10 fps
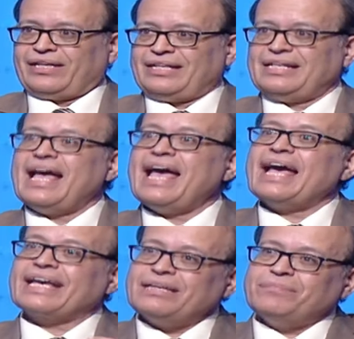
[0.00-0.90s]

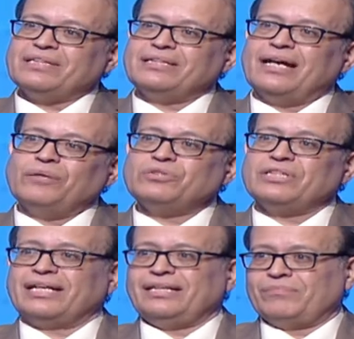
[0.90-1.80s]
انها هتجيب نتيجه او
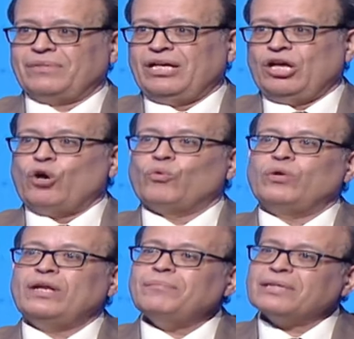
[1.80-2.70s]
مش هتجيب
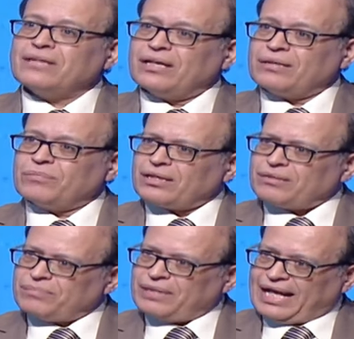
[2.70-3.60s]
ولما تجرب
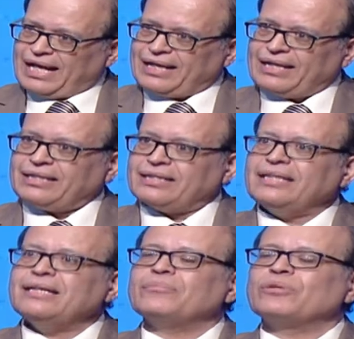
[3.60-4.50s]
جرب بحاجه اللي
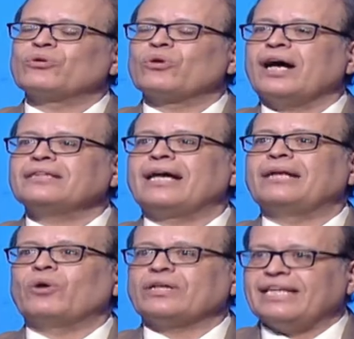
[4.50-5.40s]
هي بالجرعات
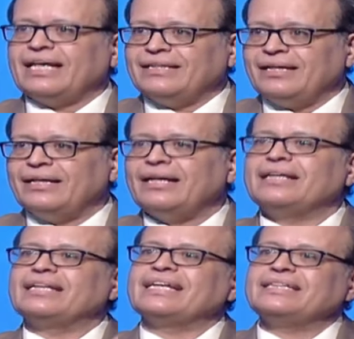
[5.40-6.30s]
المعتاده
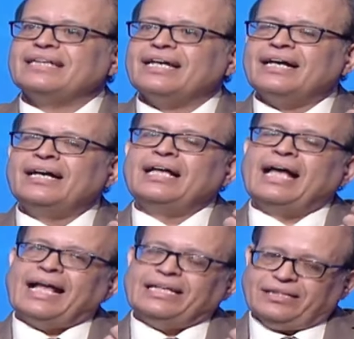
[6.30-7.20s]
اللي هي
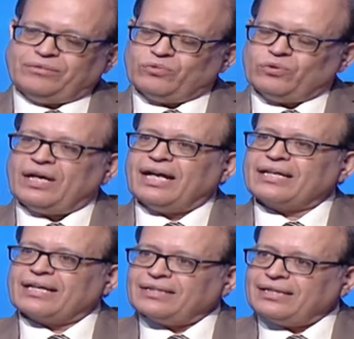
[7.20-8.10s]
العلم
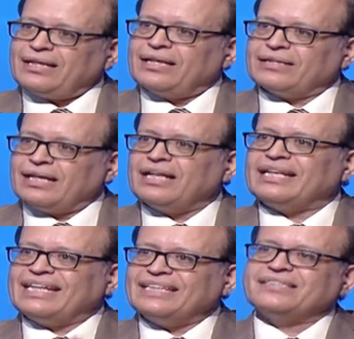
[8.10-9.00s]
اكد انها
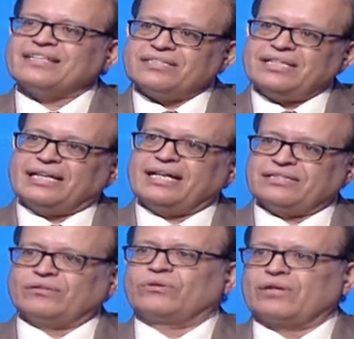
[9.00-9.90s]
لن تزيد عن
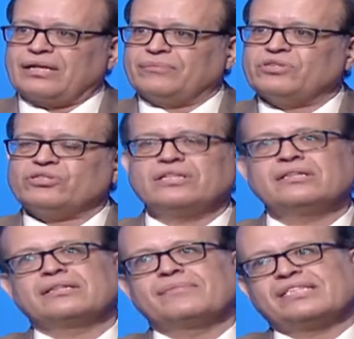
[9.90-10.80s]
هذه الجرعه مش
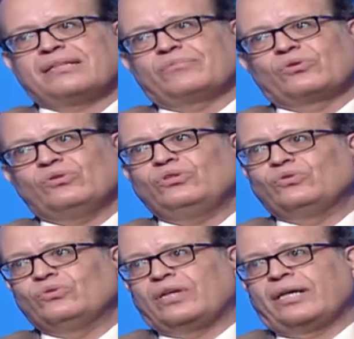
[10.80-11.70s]
تدي مثلا من كل
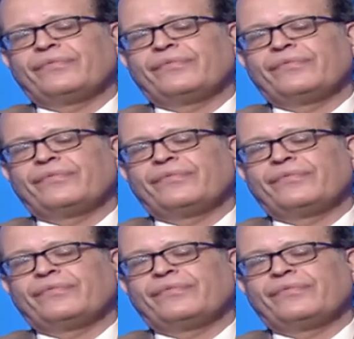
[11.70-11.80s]
نوع